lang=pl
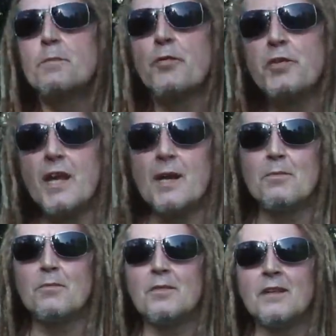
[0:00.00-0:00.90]

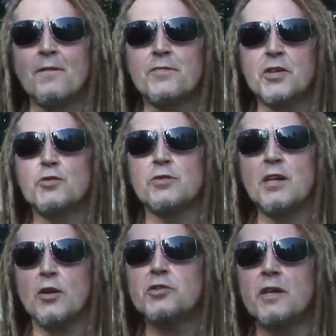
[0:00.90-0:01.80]
powinienem w życiu
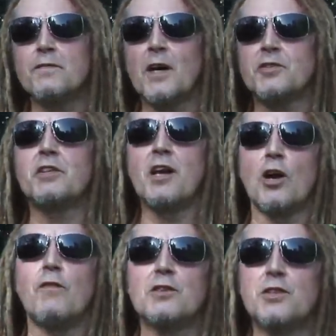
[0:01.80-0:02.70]
tylko się właśnie
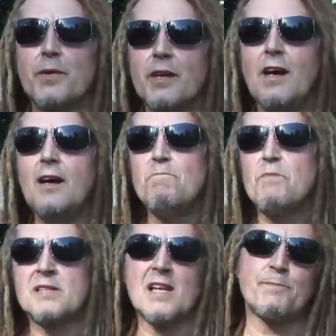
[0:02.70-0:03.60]
kierować, żeby
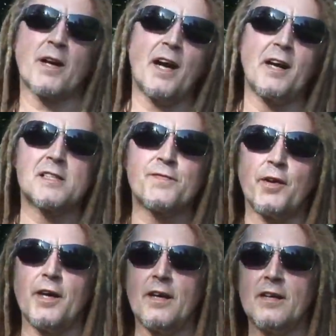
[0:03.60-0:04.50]
zaspokajać
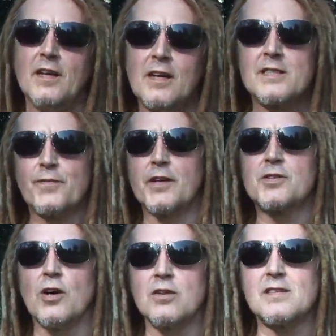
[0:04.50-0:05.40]
swoje, swoje
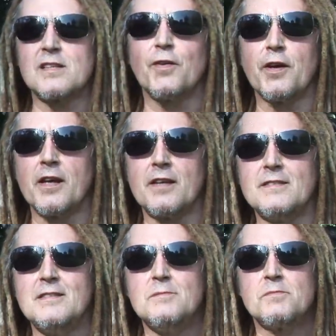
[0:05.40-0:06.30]
żądze, swoje
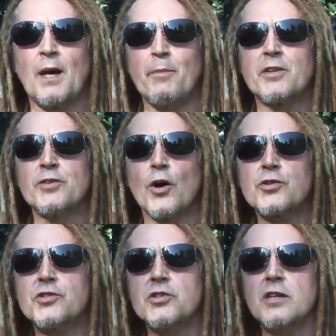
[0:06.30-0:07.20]

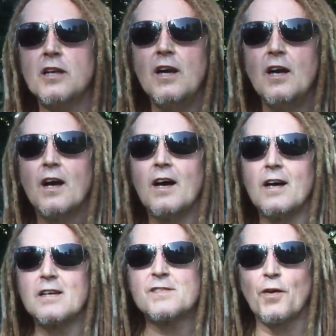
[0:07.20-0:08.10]
namiętności,
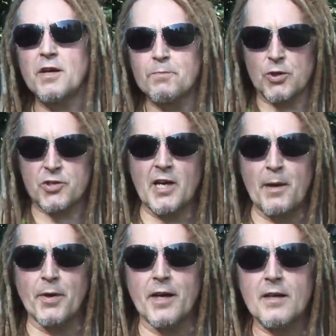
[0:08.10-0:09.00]
swoje
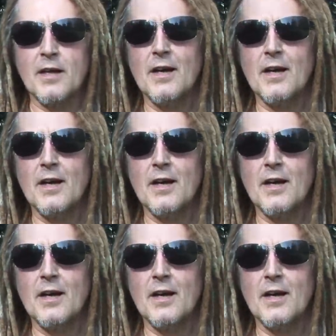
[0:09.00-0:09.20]
potrzeby